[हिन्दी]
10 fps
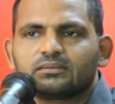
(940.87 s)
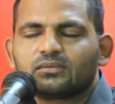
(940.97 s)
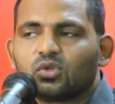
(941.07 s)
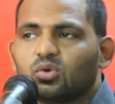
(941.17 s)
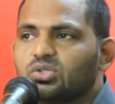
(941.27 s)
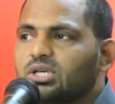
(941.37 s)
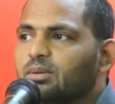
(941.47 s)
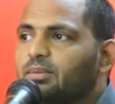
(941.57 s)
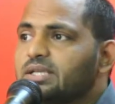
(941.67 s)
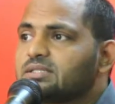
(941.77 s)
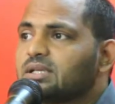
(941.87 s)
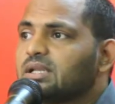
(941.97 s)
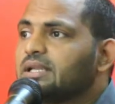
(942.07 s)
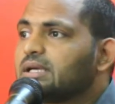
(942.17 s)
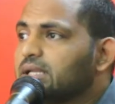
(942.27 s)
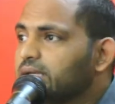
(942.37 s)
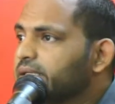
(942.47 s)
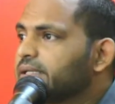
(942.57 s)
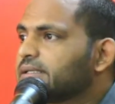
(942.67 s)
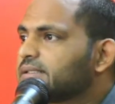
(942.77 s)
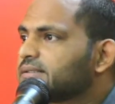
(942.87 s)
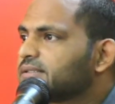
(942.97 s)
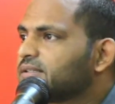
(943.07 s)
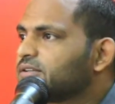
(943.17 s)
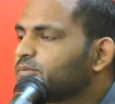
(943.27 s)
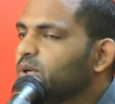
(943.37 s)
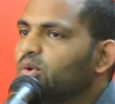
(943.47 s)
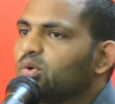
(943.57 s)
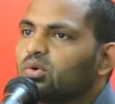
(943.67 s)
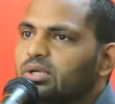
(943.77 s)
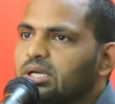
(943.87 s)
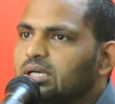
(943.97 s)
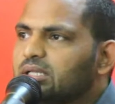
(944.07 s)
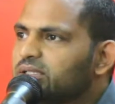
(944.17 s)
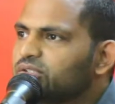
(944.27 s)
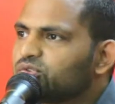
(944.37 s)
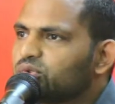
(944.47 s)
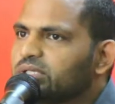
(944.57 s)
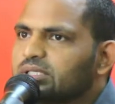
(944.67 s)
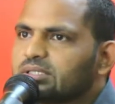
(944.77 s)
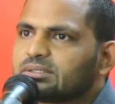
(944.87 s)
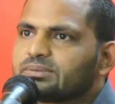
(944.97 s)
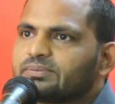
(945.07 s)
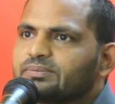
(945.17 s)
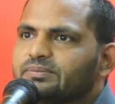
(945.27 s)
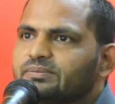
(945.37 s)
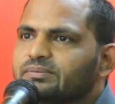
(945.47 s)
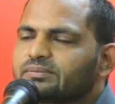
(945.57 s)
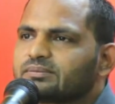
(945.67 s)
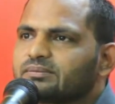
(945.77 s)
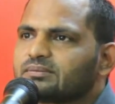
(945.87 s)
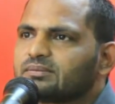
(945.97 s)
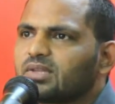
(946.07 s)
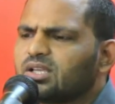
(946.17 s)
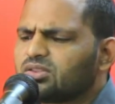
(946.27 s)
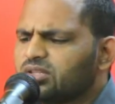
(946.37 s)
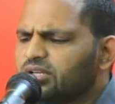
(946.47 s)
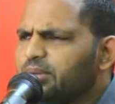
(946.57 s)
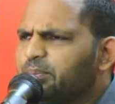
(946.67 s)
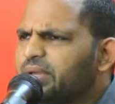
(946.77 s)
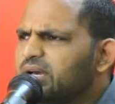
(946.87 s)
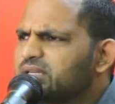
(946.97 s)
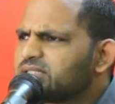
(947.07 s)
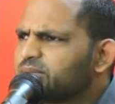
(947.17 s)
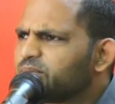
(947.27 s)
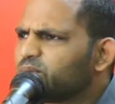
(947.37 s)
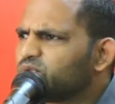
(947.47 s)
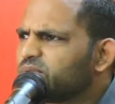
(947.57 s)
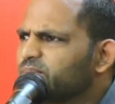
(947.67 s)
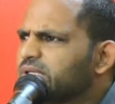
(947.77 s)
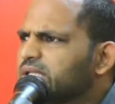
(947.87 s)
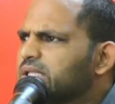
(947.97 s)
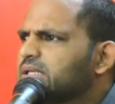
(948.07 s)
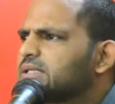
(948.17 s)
2022 साल निकल गए पर लोगों की आदत नहीं सुधरी कितने प्यार से प्रभु समझाता है